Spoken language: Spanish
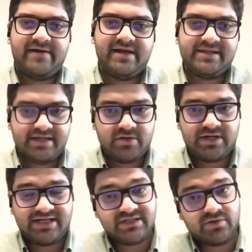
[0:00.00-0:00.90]
había
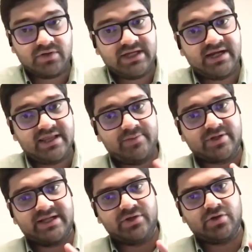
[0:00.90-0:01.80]
tenido la centroizquierda y
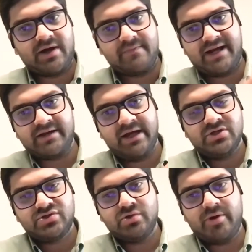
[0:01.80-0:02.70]
por tanto armar
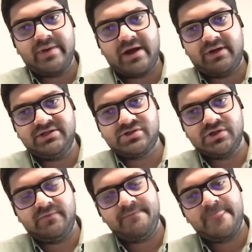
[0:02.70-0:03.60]
su propia
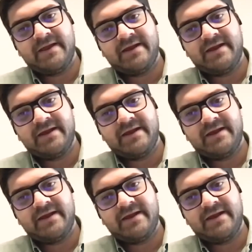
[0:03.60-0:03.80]
coalición